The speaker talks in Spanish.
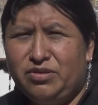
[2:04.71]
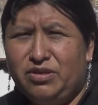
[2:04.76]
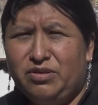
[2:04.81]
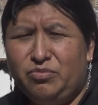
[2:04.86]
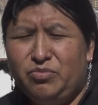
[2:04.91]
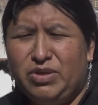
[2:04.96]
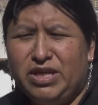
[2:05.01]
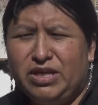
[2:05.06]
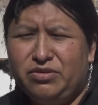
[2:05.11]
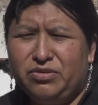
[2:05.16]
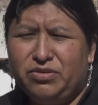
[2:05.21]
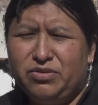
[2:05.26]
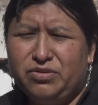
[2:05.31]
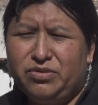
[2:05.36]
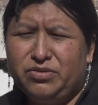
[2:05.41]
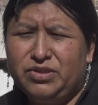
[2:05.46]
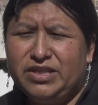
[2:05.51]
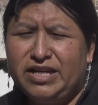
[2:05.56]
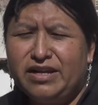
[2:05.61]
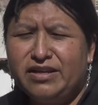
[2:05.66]
el
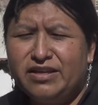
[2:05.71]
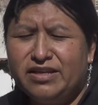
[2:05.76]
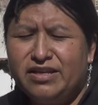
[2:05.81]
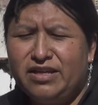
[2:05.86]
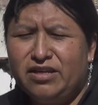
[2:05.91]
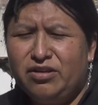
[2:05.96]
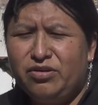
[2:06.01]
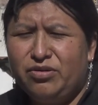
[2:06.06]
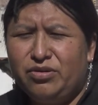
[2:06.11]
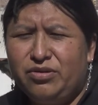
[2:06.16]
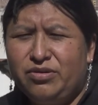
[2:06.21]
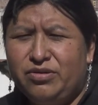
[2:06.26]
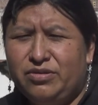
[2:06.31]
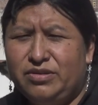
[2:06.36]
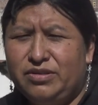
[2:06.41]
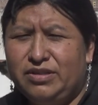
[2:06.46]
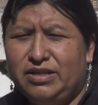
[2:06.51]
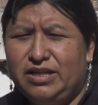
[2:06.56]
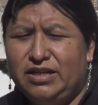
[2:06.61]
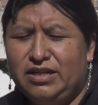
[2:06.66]
viento tranquilo
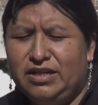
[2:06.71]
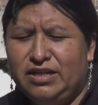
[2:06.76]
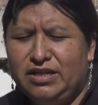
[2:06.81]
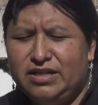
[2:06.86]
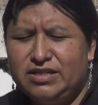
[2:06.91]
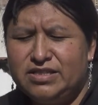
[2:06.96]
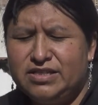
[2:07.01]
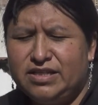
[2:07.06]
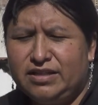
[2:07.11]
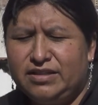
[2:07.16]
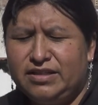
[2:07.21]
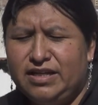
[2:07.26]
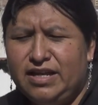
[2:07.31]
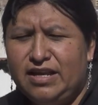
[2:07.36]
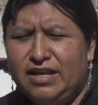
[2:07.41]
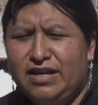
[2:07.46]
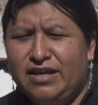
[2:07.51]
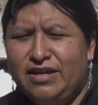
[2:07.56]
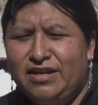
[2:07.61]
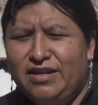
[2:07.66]
en, esta
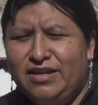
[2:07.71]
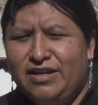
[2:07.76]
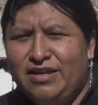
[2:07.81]
tela,